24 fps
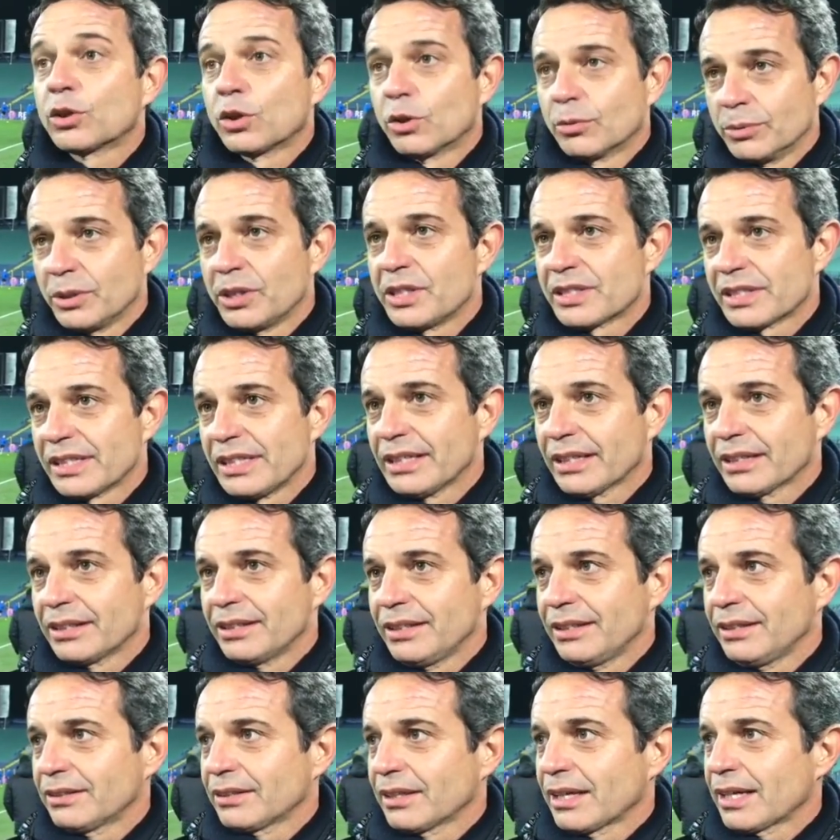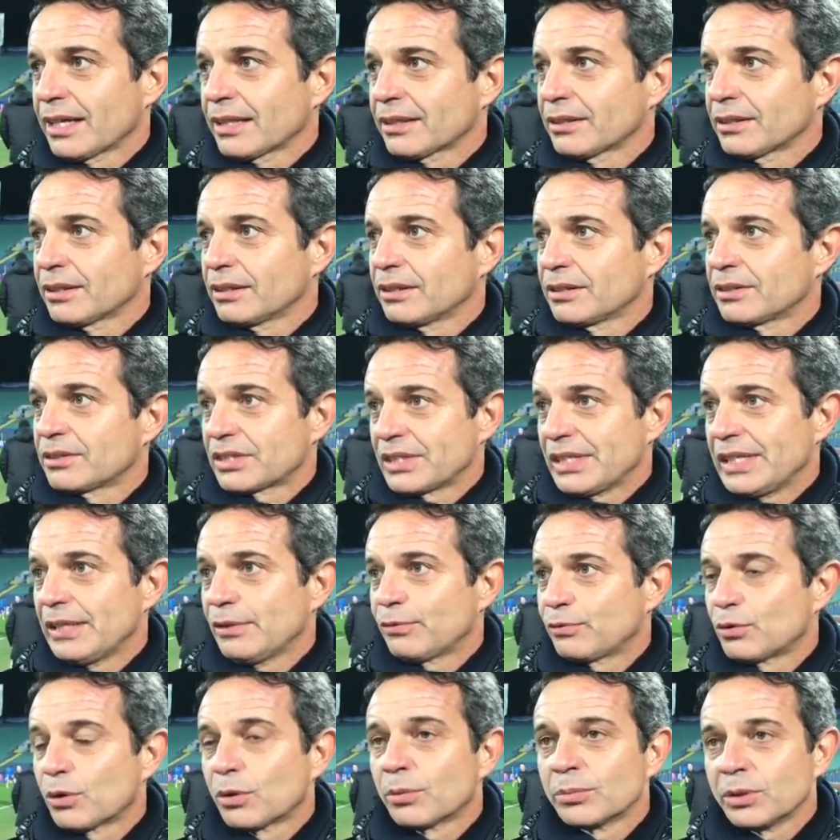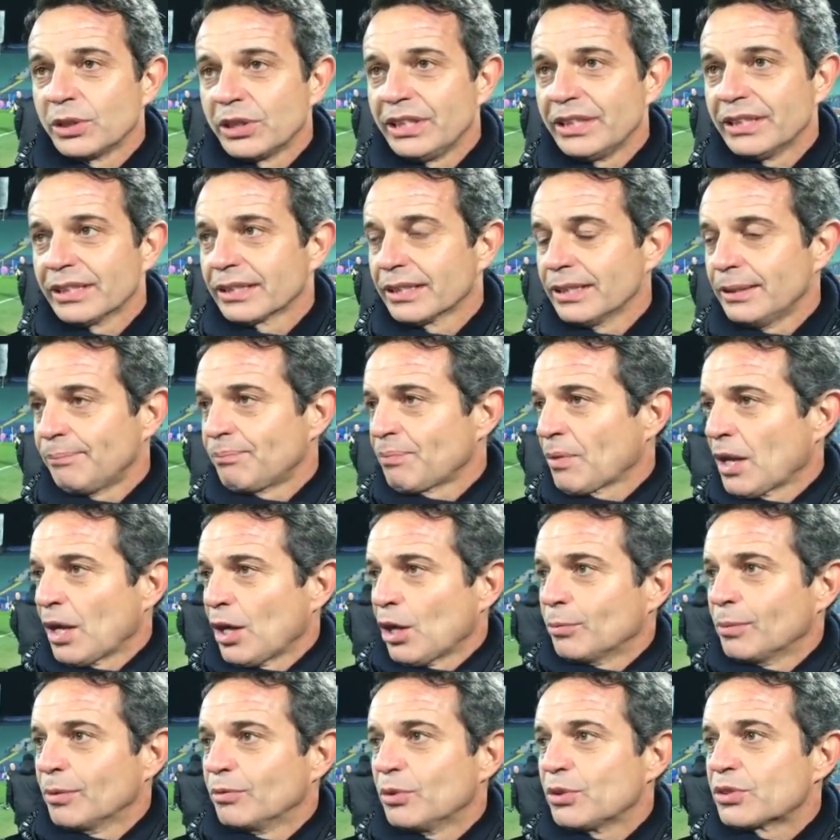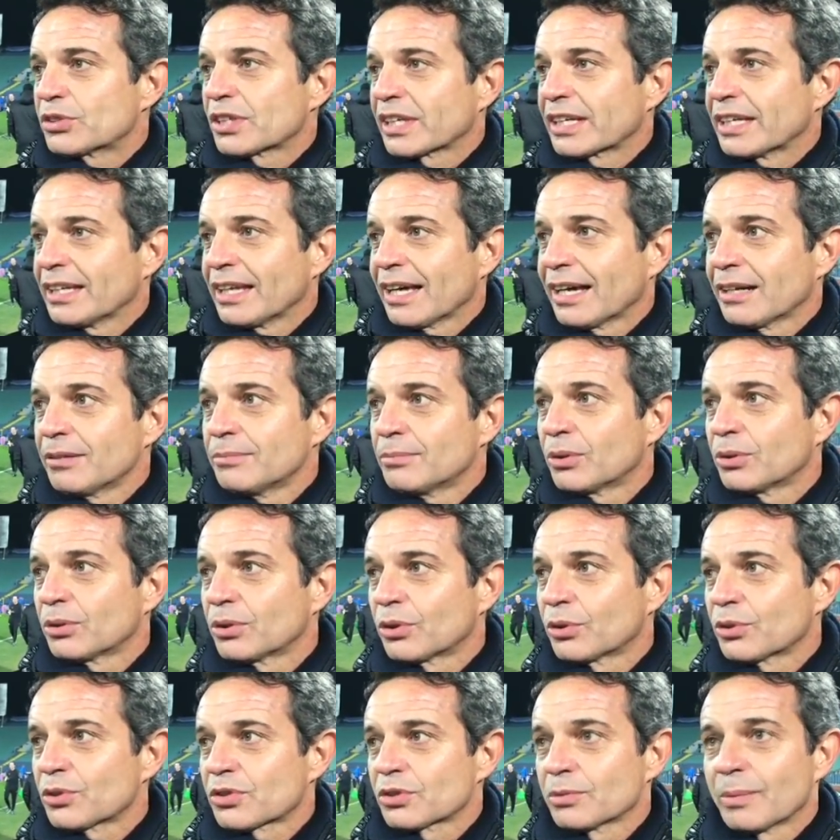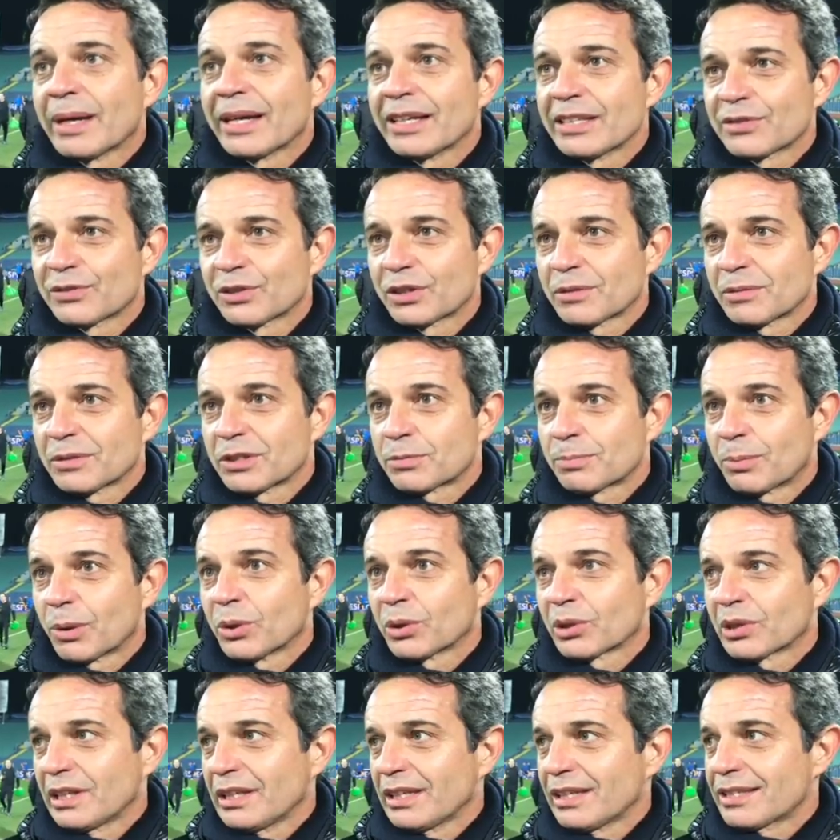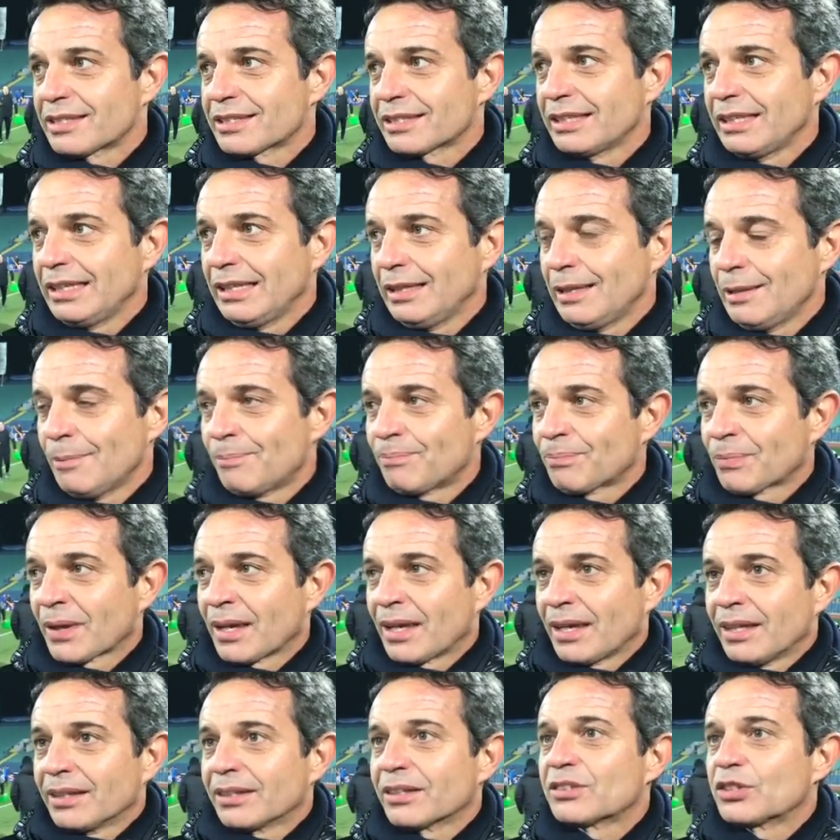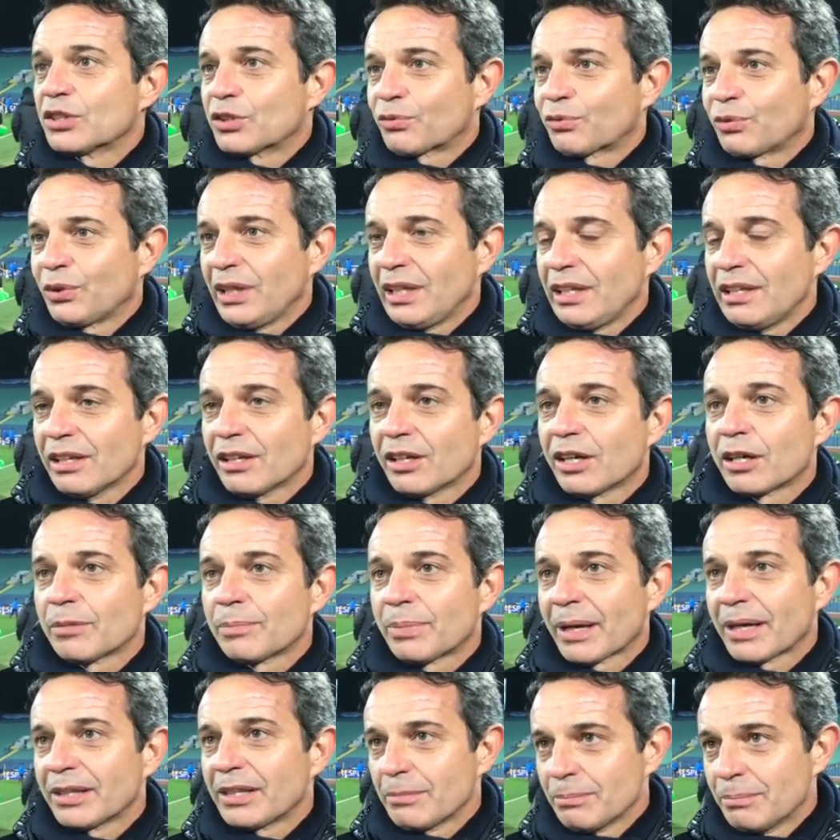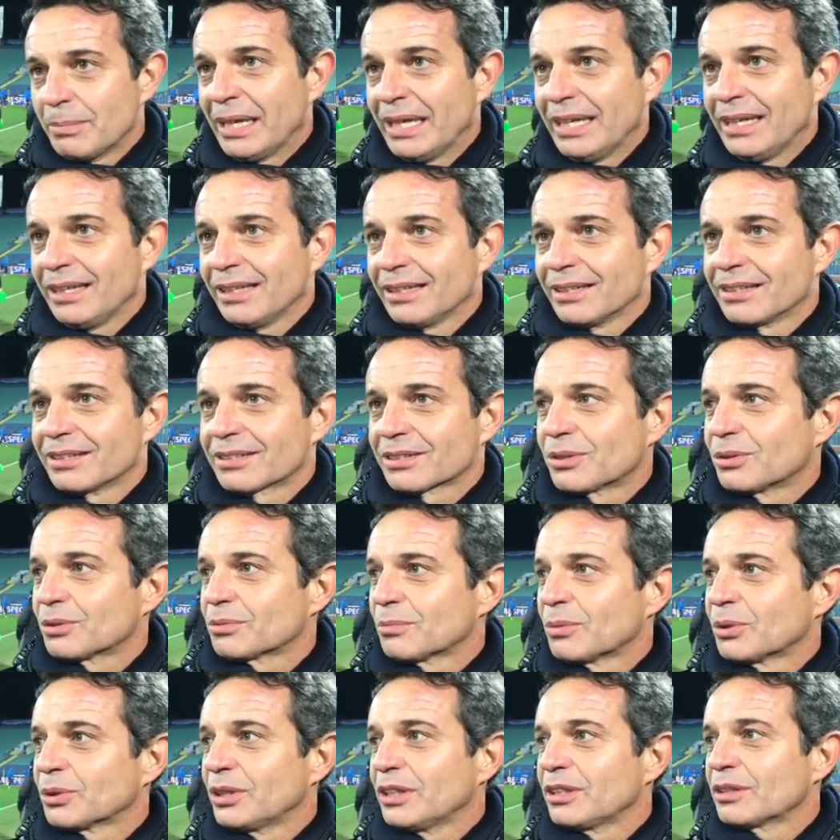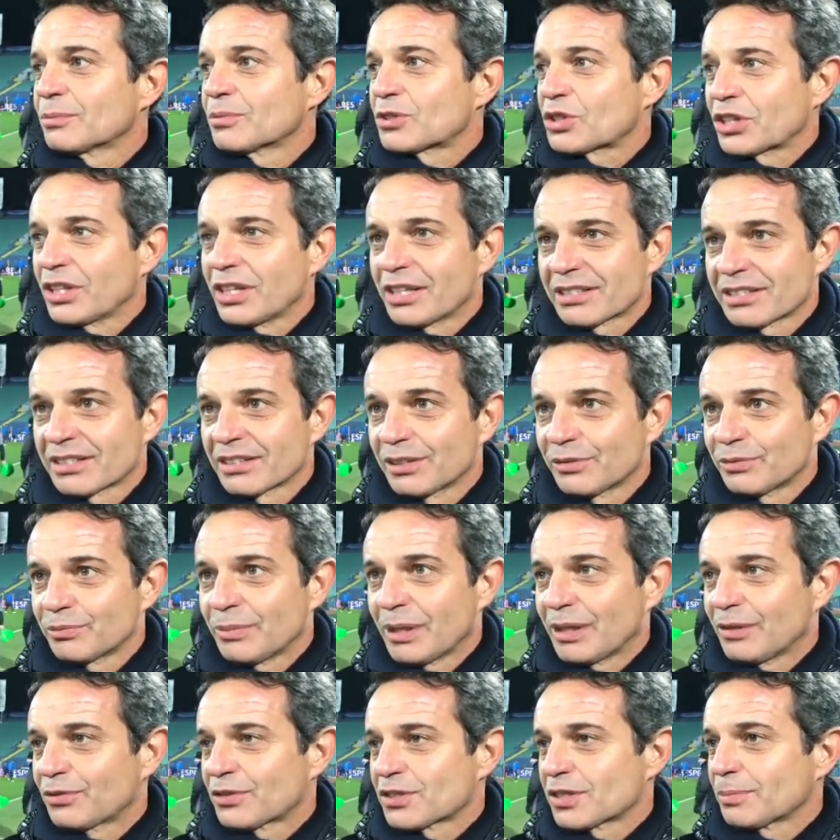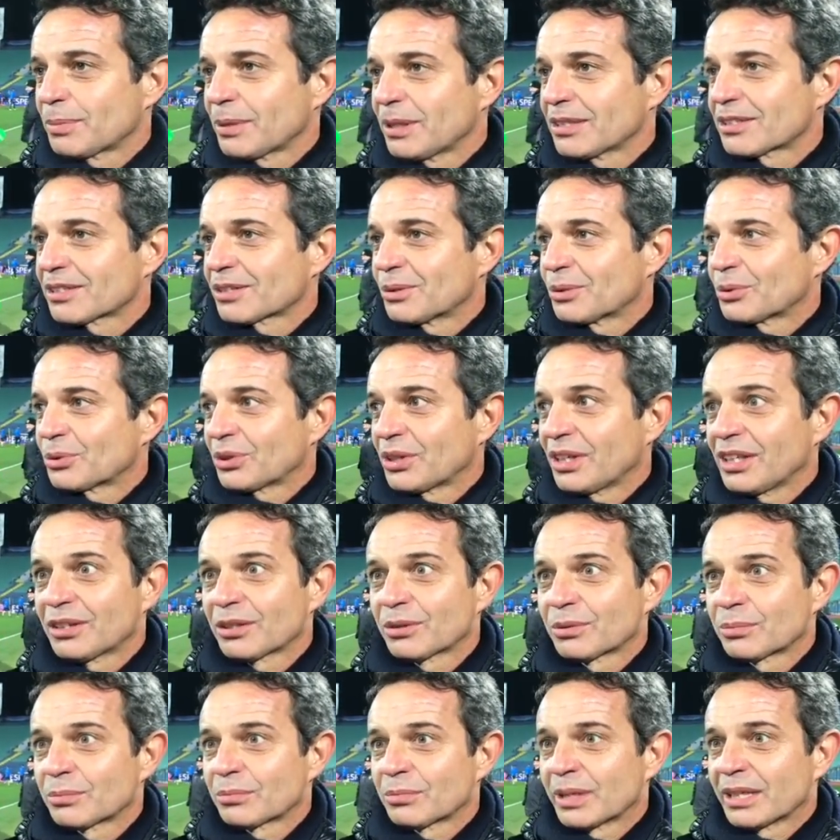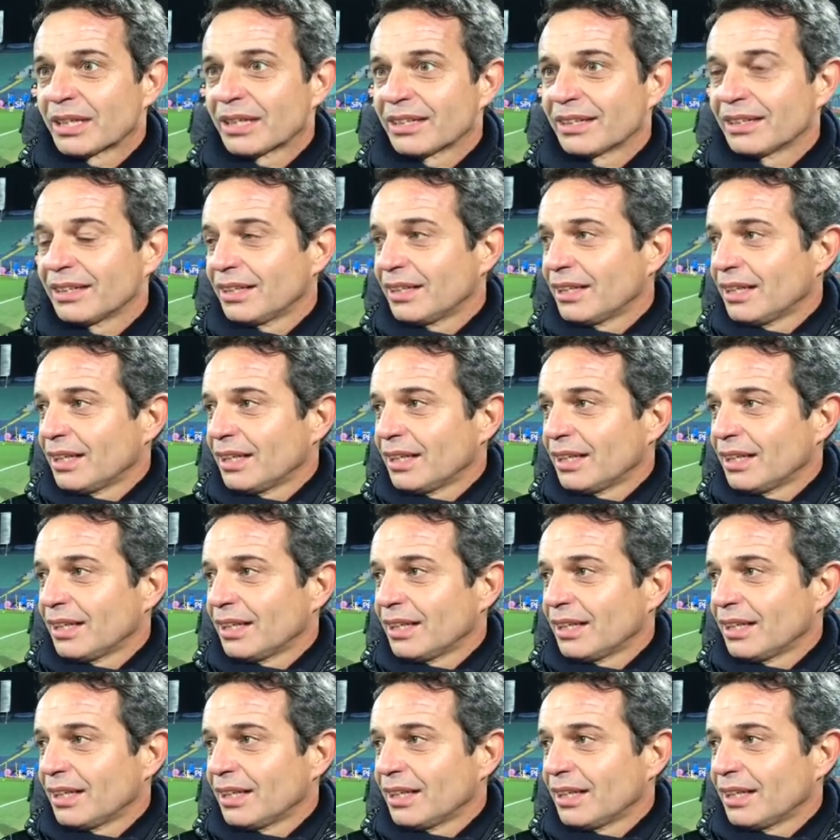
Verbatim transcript: kommunizieren, intern Ziel formulieren. Wir wissen genau, morgen geht es um eines der sportlichen Ziele das ist viel, aber auch nicht mehr. Es geht mir nicht ums Schicksal vom FCB, es geht nicht um, äh,